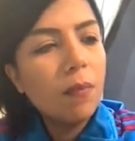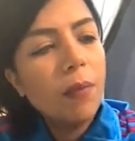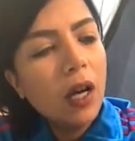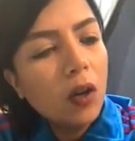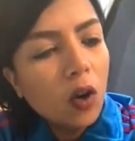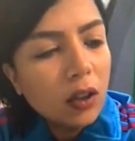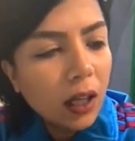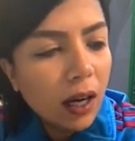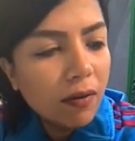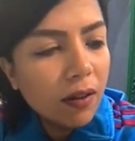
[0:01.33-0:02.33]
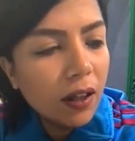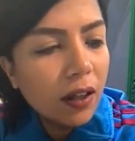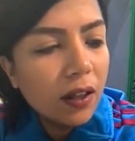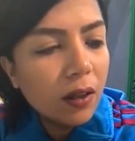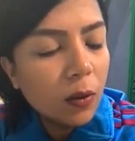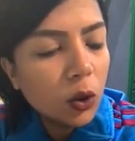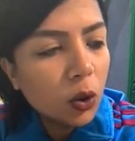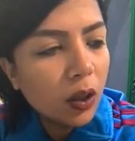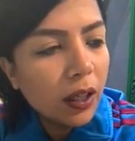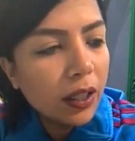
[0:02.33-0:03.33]
امبارح روحت حفلة
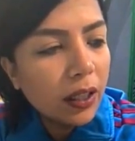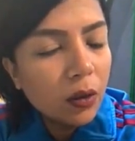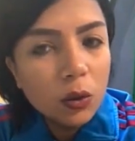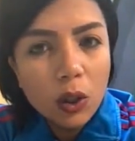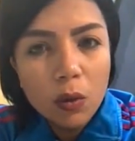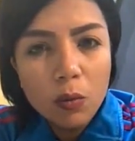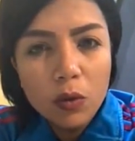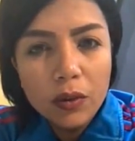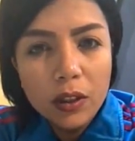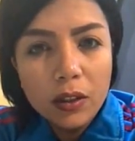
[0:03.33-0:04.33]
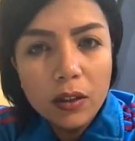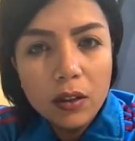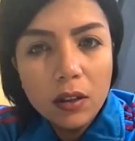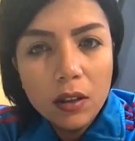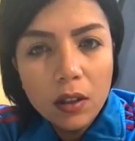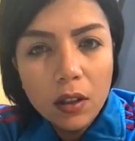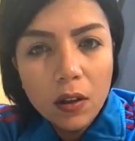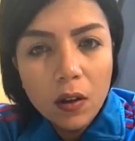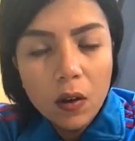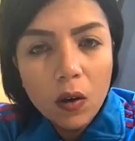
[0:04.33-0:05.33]
لمشروع ليلى وشارموفرز
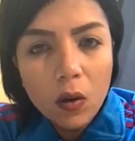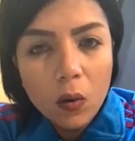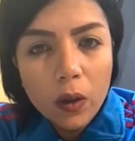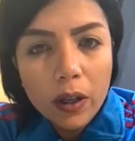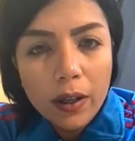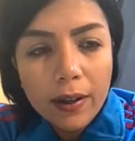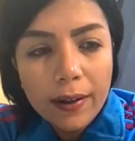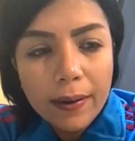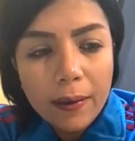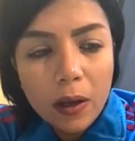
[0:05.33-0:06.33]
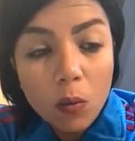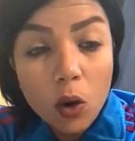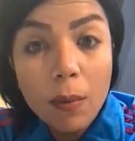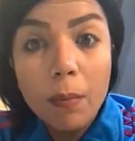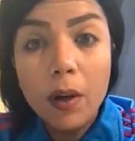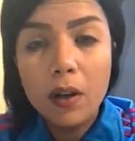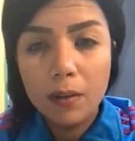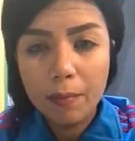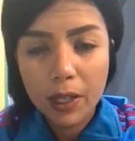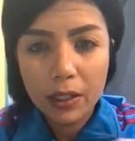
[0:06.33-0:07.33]
والمربع
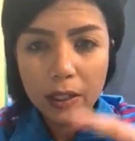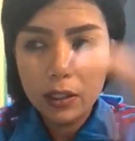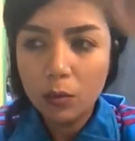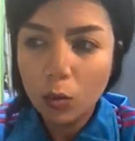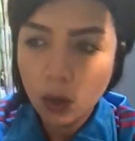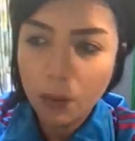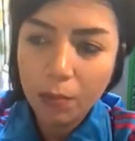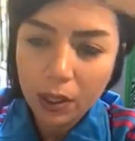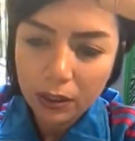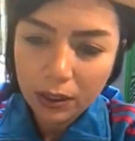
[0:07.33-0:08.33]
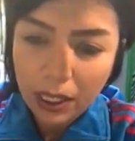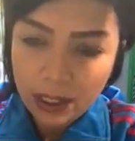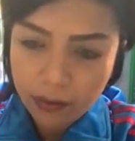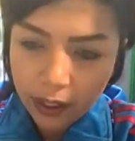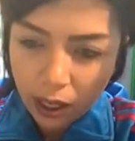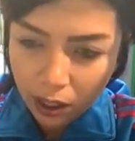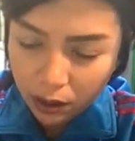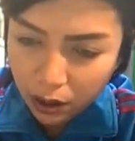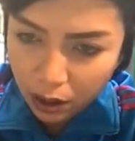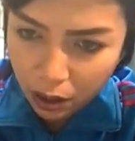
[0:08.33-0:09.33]
باند اسمه المربع تلات فرق
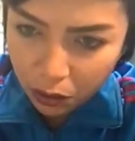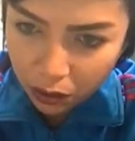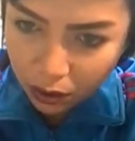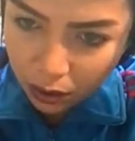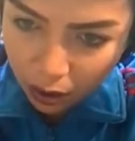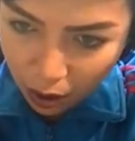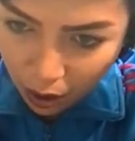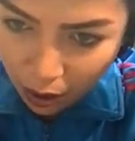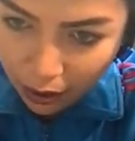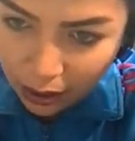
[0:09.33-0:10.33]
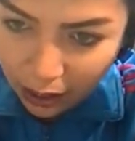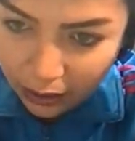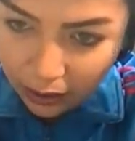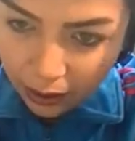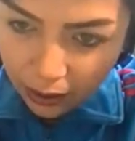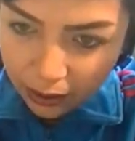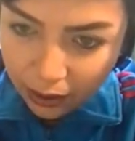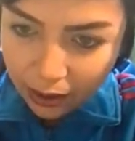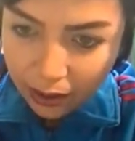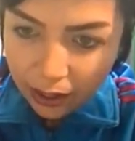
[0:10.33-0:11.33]
اندر جراوند الحقيقة
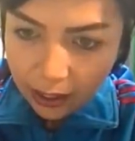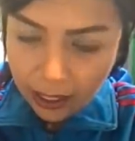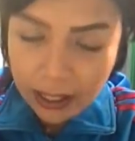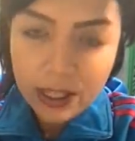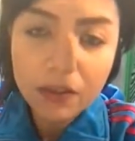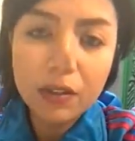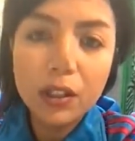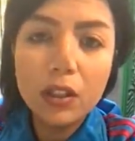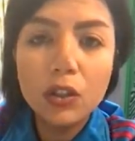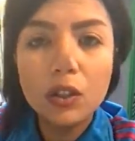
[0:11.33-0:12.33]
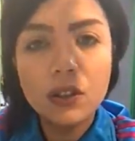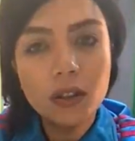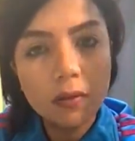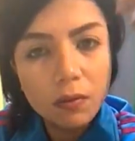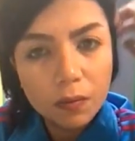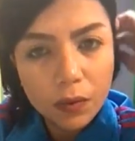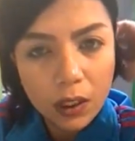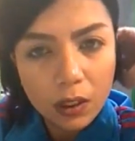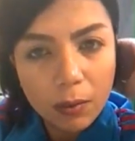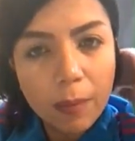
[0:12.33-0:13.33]
ان انا كان جايلي انفيتيشن
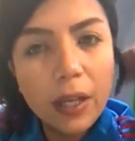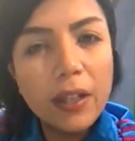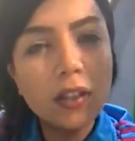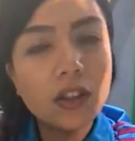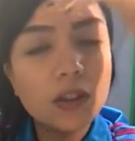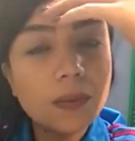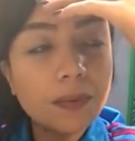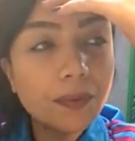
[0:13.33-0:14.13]
يعني ببلاش